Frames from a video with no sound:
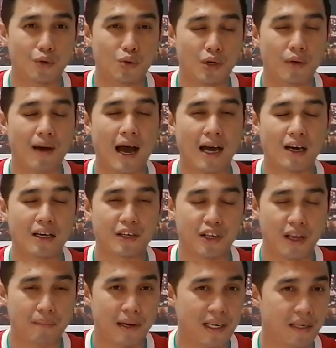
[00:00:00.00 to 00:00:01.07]
คู่ระหว่าง
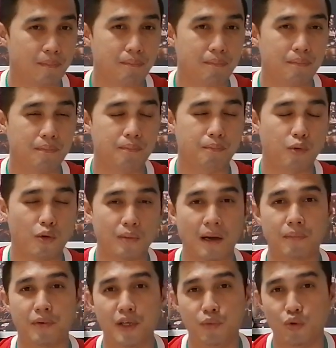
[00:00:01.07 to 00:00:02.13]
เรอัลมาดริดพบ
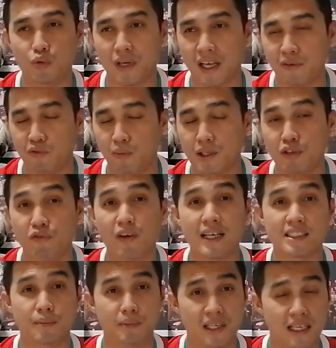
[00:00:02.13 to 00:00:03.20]
กับลิเวอร์พูลในฟุตบอลยู
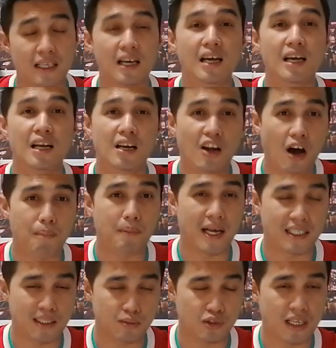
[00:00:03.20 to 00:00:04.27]
ฟ่าแชมเปี้ยนส์ลีกรอบ
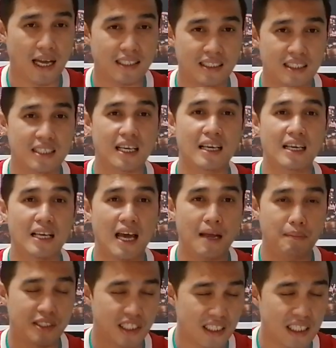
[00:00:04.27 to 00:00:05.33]
8ทีมสุดท้ายที่
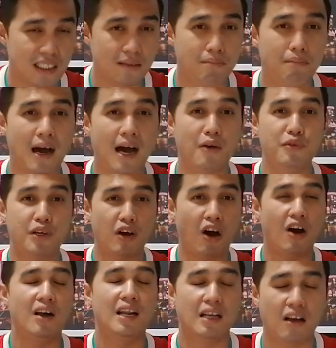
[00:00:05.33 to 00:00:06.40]
แอดมินเจกี้มาวิเค
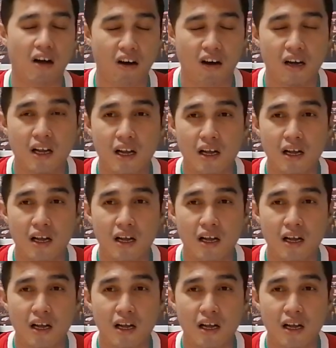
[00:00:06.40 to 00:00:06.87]
ราะห์และก็